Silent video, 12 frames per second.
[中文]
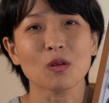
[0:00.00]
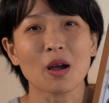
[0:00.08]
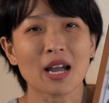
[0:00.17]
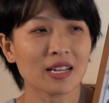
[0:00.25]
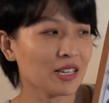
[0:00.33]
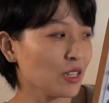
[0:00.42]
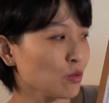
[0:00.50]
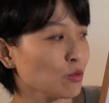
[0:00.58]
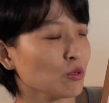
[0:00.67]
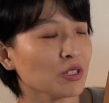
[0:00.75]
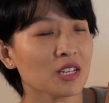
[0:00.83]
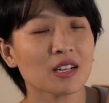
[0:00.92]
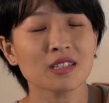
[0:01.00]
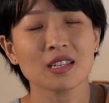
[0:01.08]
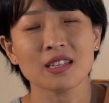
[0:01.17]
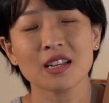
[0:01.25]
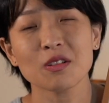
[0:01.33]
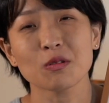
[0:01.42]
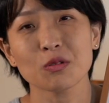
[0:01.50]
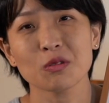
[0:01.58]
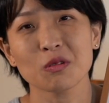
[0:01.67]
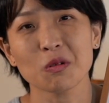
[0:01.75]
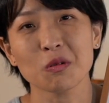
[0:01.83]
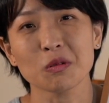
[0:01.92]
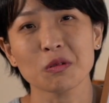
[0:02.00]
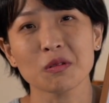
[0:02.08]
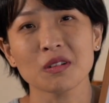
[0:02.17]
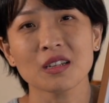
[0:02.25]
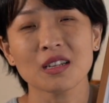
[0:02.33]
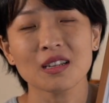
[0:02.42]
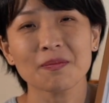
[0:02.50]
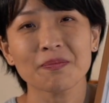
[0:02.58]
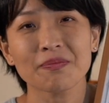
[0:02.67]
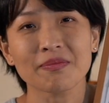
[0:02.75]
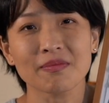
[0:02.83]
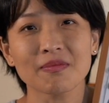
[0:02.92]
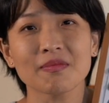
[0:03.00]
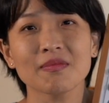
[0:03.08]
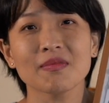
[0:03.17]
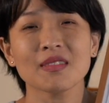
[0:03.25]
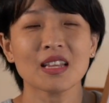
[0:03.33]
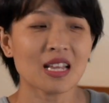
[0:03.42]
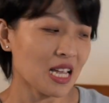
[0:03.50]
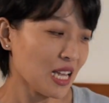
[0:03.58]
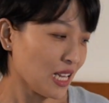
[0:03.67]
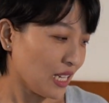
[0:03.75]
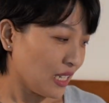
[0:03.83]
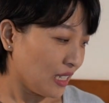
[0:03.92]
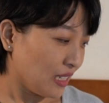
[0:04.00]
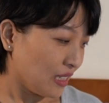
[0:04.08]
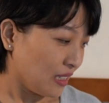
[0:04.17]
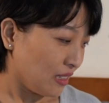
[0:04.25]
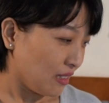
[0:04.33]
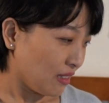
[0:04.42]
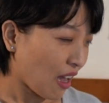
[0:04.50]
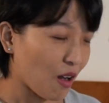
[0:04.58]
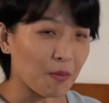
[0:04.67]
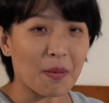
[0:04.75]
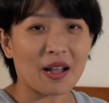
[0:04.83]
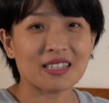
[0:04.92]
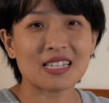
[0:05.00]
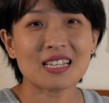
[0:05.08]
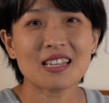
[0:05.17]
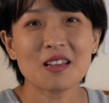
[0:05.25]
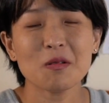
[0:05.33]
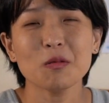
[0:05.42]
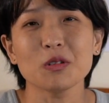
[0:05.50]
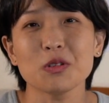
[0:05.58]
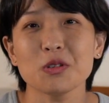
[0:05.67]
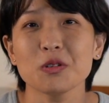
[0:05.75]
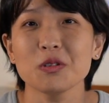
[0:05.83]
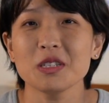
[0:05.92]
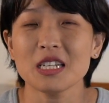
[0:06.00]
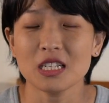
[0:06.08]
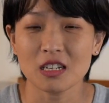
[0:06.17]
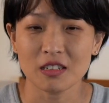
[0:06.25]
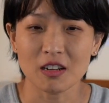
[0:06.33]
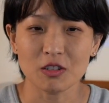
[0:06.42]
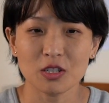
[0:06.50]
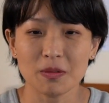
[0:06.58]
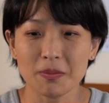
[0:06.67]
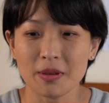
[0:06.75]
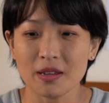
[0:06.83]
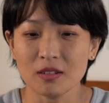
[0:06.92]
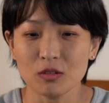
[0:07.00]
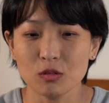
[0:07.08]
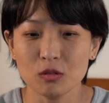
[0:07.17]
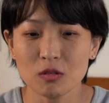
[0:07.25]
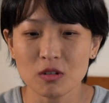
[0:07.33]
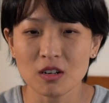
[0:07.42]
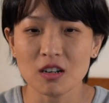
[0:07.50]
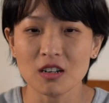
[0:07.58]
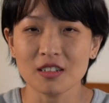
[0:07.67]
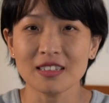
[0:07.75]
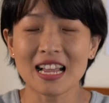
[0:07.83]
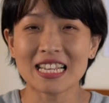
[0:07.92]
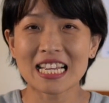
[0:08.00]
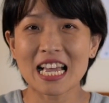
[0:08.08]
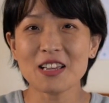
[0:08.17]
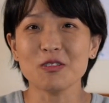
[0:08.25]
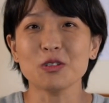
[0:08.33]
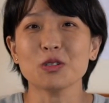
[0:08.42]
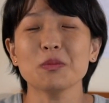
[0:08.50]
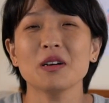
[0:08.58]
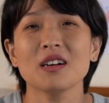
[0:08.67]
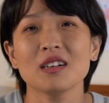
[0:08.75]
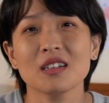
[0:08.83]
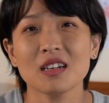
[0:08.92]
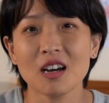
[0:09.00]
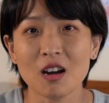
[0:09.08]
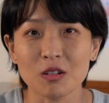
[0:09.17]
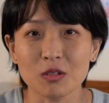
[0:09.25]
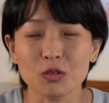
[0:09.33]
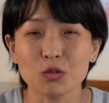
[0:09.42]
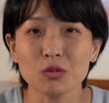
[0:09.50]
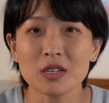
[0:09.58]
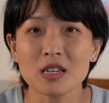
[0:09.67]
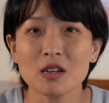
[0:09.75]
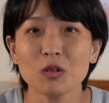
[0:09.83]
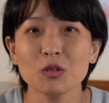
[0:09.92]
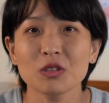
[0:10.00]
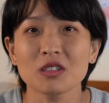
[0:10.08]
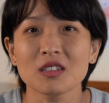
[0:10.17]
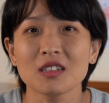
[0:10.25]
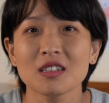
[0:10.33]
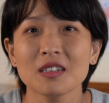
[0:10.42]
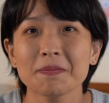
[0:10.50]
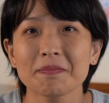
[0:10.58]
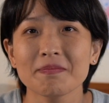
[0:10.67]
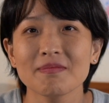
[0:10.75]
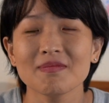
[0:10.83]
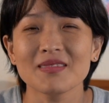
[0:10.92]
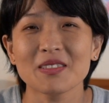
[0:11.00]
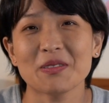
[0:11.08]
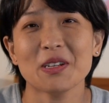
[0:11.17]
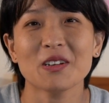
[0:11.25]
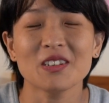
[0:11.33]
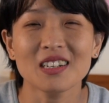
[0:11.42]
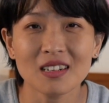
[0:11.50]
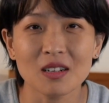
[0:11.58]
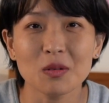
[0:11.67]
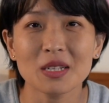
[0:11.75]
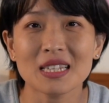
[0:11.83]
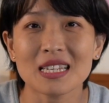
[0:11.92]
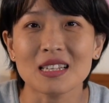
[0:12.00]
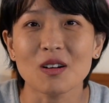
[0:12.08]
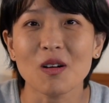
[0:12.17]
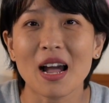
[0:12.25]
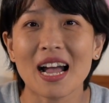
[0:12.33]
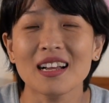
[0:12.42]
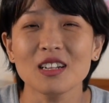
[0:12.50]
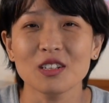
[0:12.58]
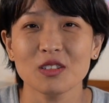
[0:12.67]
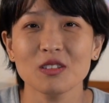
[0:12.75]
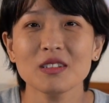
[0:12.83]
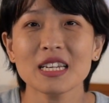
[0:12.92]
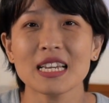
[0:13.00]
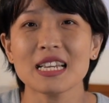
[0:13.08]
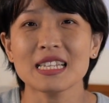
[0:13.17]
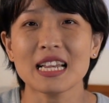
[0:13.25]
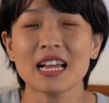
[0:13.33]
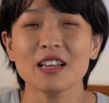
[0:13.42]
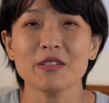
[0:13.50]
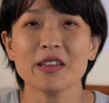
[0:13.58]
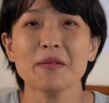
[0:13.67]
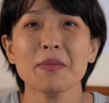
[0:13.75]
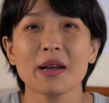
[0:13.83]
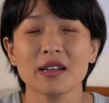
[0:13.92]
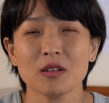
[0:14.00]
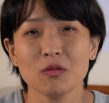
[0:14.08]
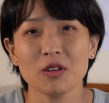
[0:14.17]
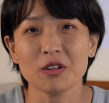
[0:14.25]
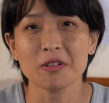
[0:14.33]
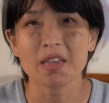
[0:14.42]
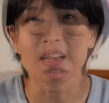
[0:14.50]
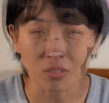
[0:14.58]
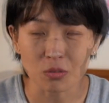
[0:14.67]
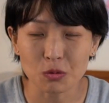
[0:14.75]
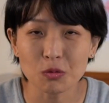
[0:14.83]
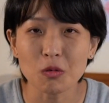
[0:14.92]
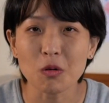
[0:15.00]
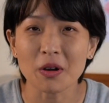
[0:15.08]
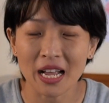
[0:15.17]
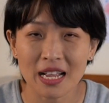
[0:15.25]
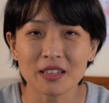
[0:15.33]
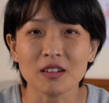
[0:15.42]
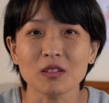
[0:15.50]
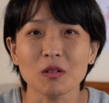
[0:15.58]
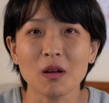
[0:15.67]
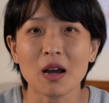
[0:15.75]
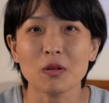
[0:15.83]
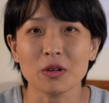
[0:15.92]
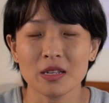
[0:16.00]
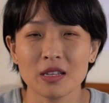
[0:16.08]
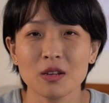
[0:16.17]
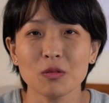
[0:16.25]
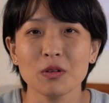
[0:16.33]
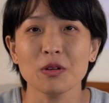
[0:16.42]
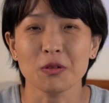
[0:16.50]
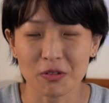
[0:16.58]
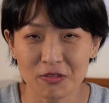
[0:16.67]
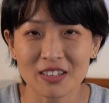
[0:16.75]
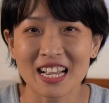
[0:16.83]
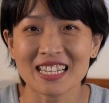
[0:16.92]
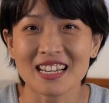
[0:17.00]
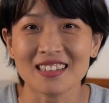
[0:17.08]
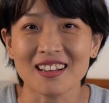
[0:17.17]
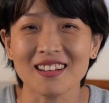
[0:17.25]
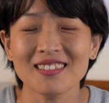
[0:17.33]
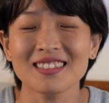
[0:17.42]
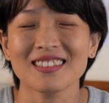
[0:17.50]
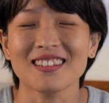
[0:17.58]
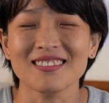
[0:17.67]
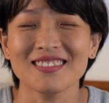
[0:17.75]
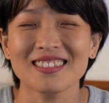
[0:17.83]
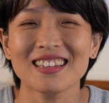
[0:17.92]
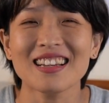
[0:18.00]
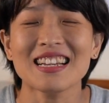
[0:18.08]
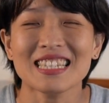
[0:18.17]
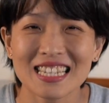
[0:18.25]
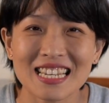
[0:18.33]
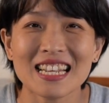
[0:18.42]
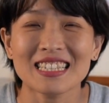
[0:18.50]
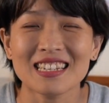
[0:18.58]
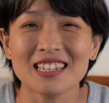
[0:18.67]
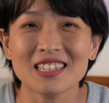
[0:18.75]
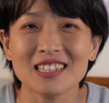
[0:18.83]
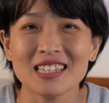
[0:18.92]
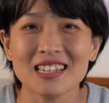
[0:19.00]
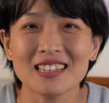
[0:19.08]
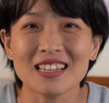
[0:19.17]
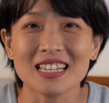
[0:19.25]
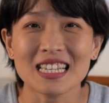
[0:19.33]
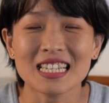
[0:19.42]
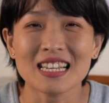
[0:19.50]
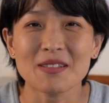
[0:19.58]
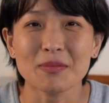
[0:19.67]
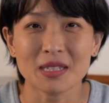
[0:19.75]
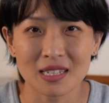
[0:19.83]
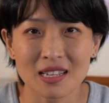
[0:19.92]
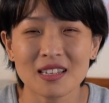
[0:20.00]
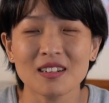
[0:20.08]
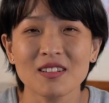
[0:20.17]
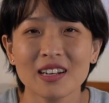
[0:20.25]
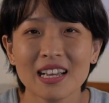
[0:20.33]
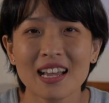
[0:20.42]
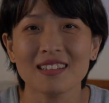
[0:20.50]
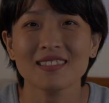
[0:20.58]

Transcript: 话，可以做做这样简单有趣的活动。嗯，好吧，今天我就介绍到这边。如果大家有什么更好的主意，或者嗯你们有任何问题的话，都可以在留言板给我留言。如果我看到的话，我一定会回复大家的。好，谢谢大家的时间，也谢谢你们今天的观看，